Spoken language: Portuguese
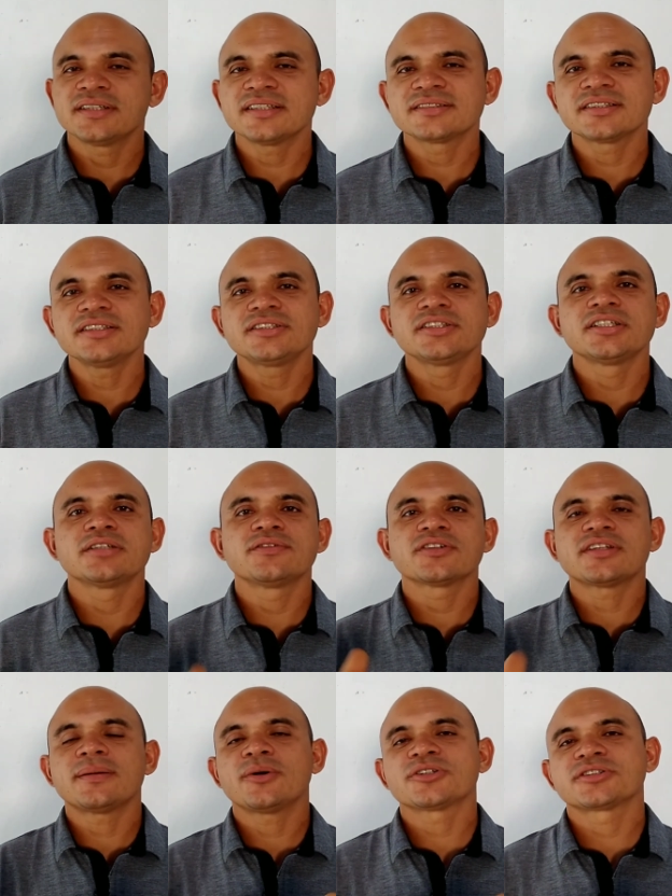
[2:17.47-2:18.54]
Nesse sentido, eu vou
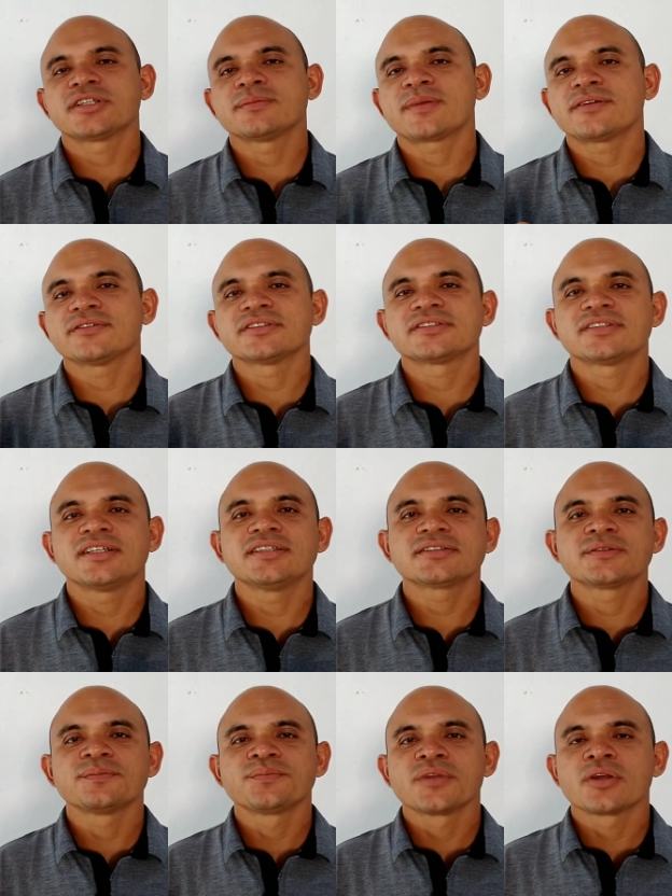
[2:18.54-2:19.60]
estar tá mostrando para
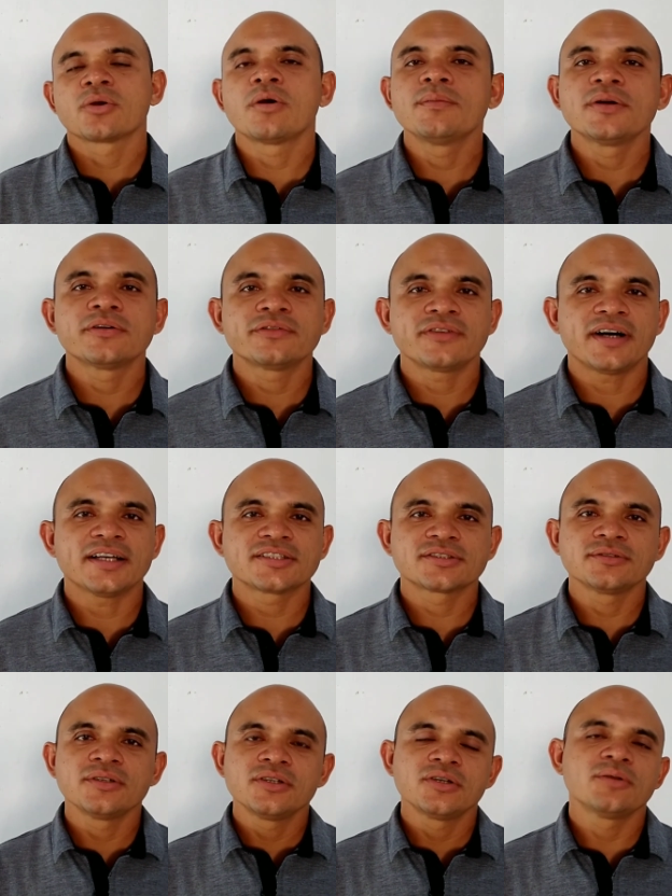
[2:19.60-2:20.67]
vocês como eu
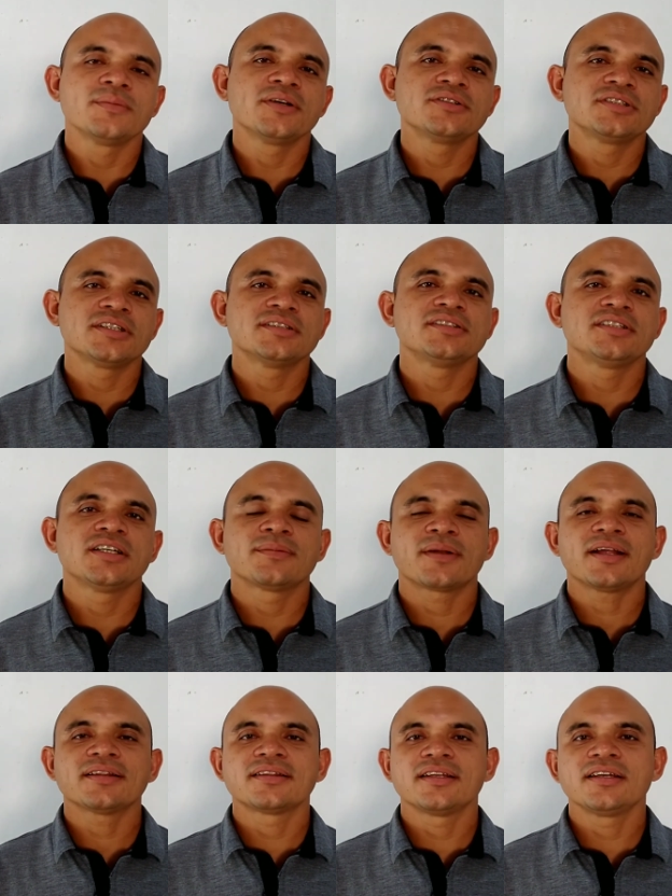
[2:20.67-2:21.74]
faço o meu dia a dia
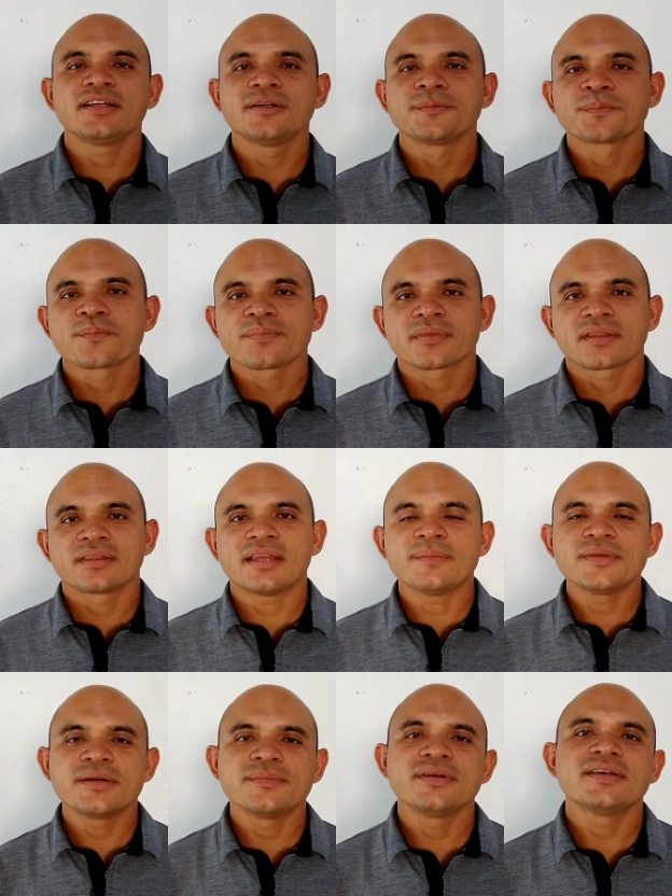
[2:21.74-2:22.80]
para ter na
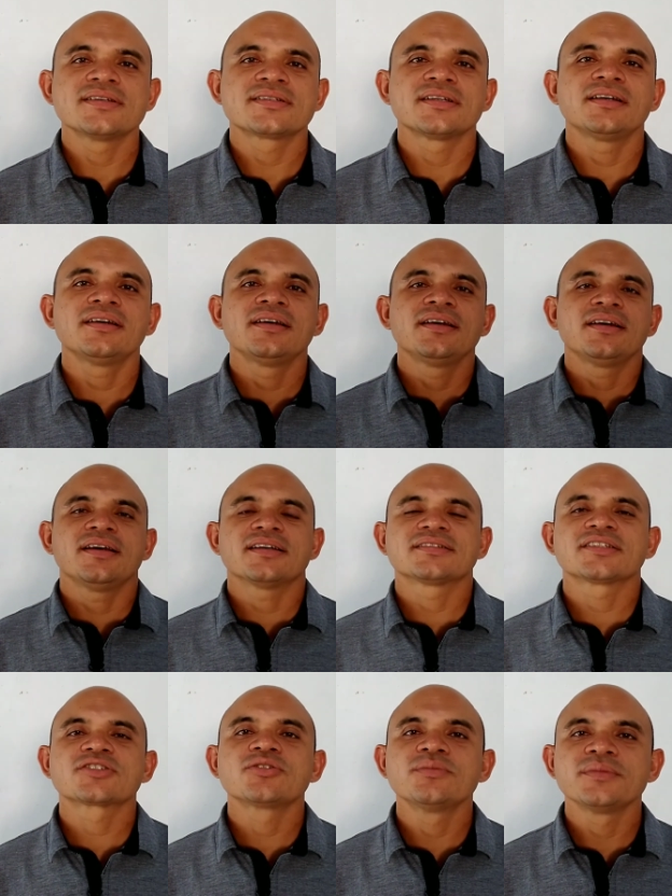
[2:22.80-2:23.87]
minha mesa
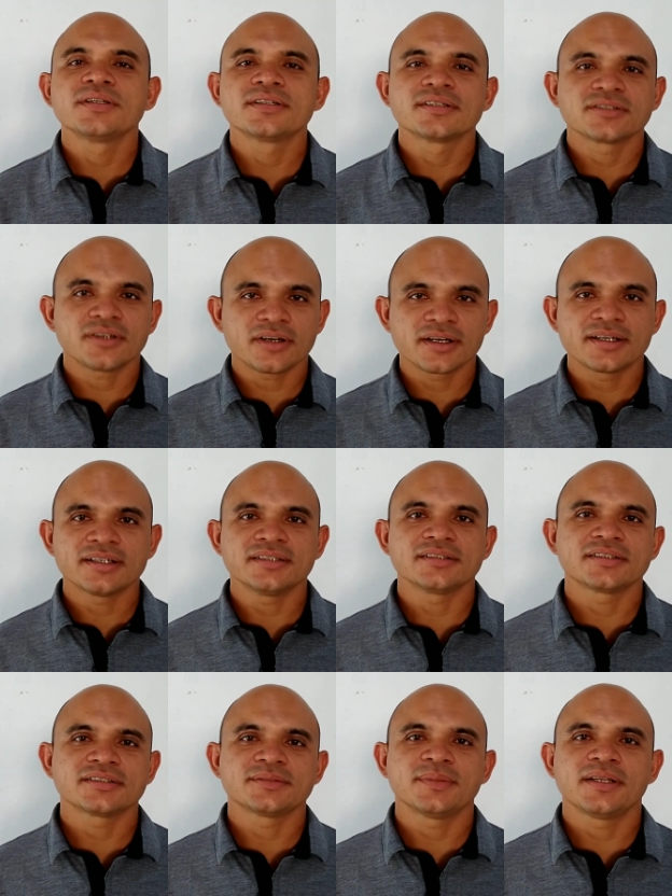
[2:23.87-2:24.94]
essas comidas
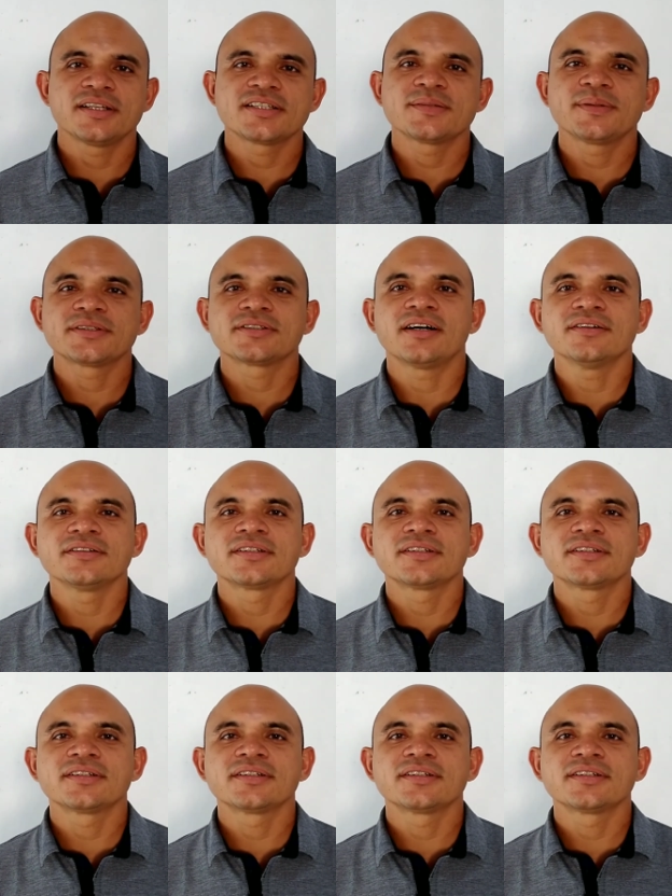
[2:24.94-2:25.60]
orgânicas. Beleza, pessoal?